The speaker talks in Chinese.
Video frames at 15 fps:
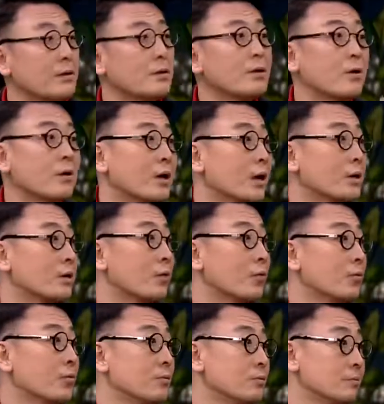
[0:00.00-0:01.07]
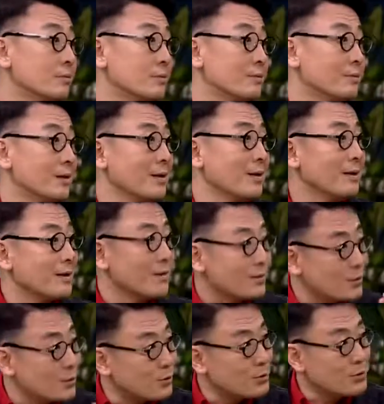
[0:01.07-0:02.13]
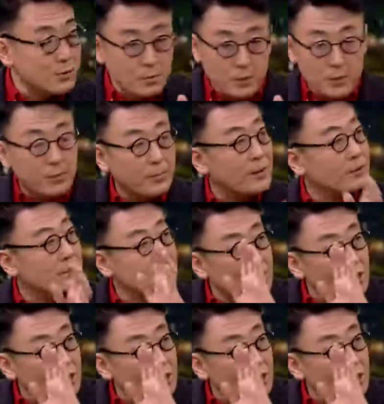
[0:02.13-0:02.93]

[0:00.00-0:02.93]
要砍头，嗯，是，你明白吗？